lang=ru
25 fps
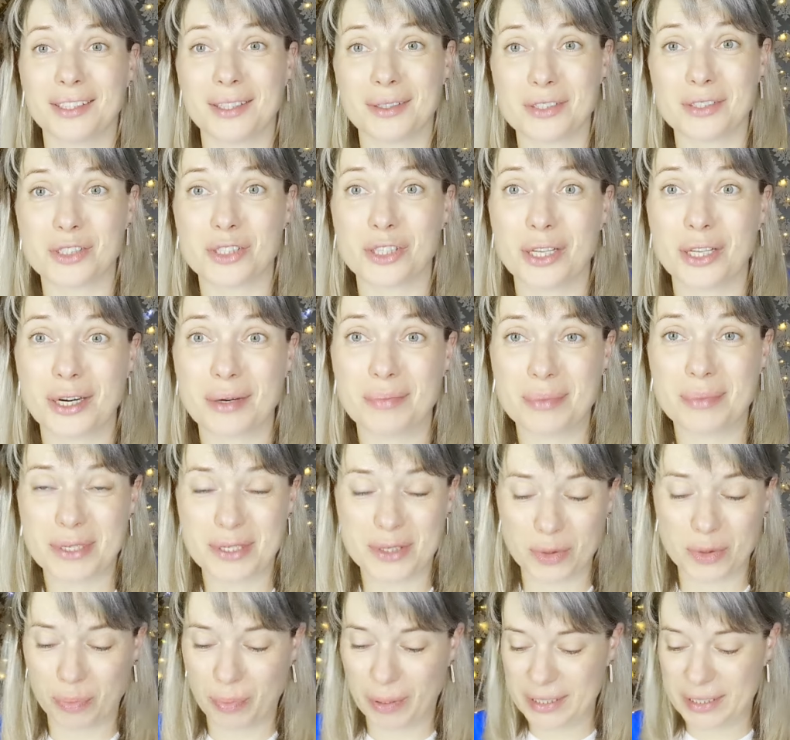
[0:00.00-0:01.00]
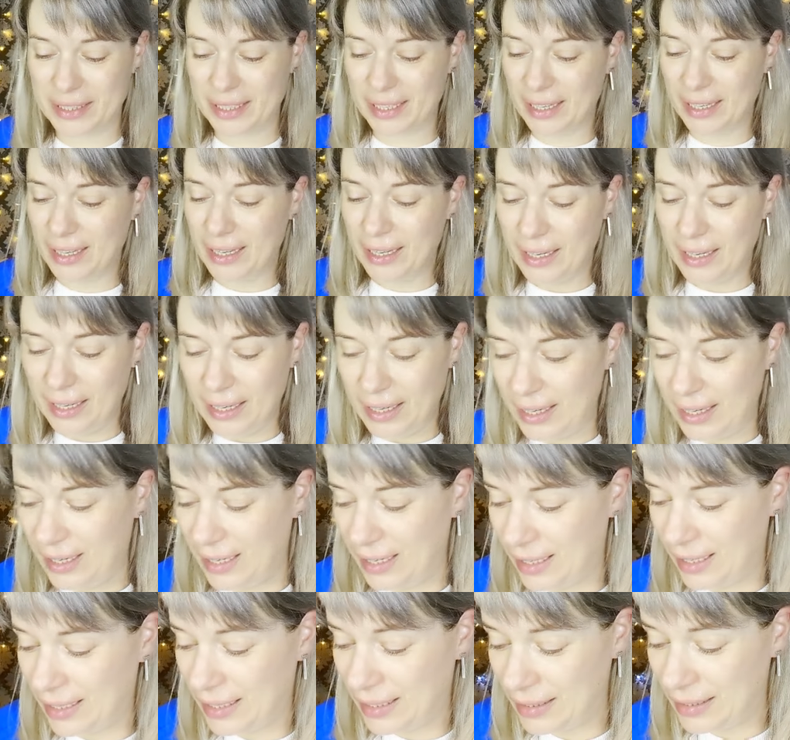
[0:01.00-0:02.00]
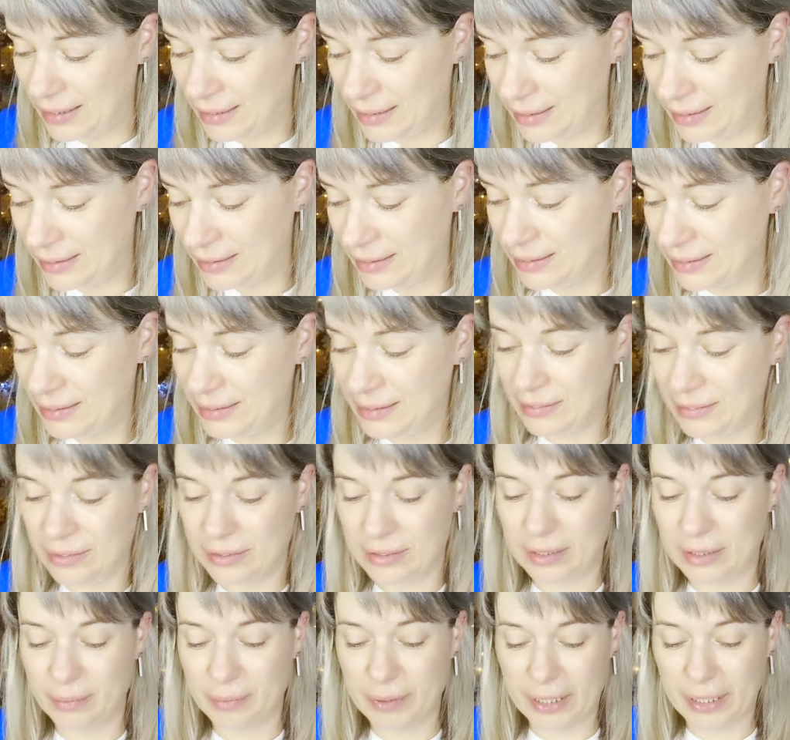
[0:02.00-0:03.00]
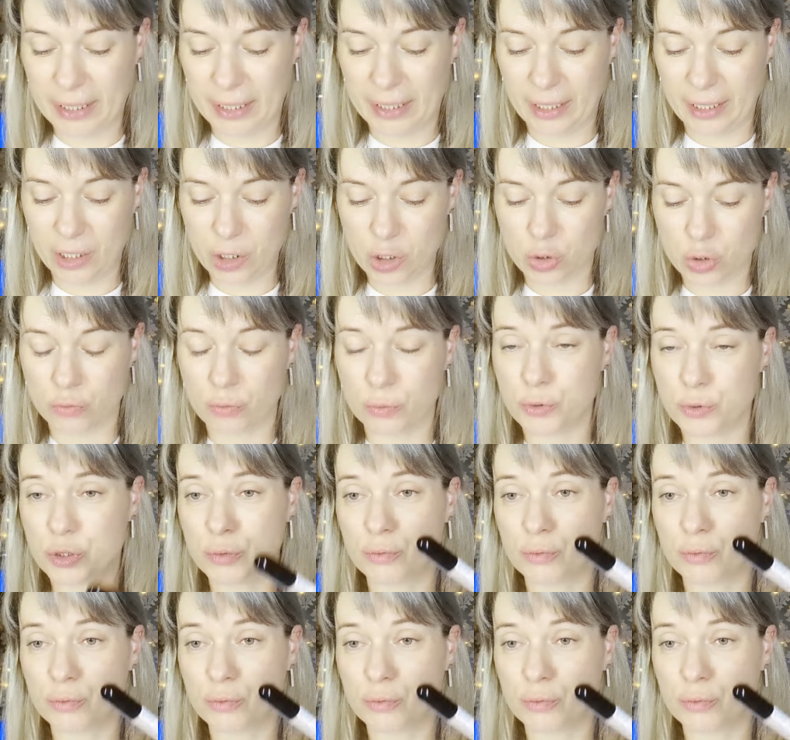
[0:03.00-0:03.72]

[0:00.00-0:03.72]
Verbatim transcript: Так, надо, наверное, приступать э, к, э, к макияжу.